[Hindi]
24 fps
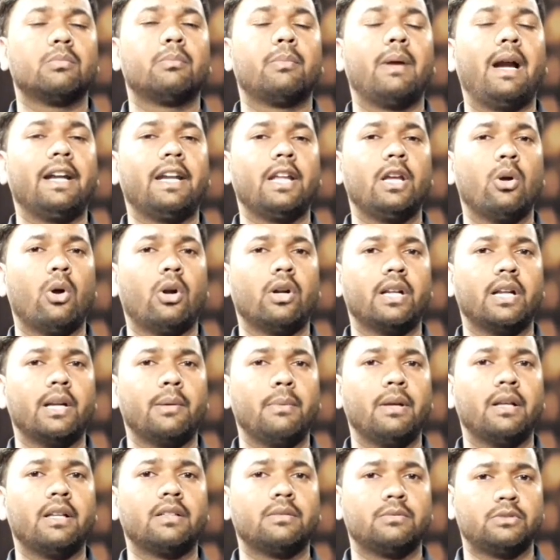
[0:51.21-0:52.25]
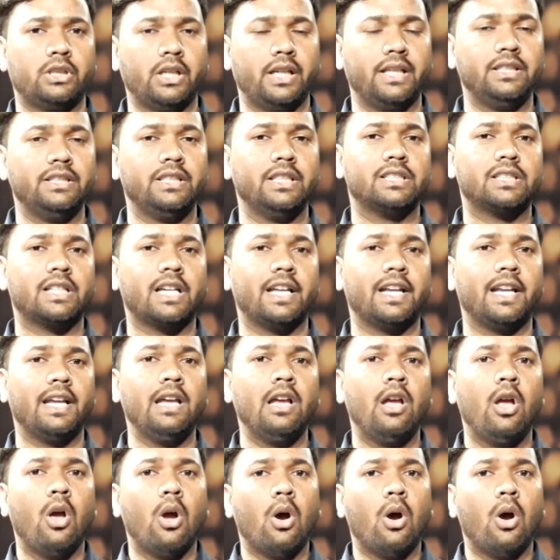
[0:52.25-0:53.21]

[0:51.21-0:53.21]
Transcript: बैटिंग ऑर्डर में चेंजेस करे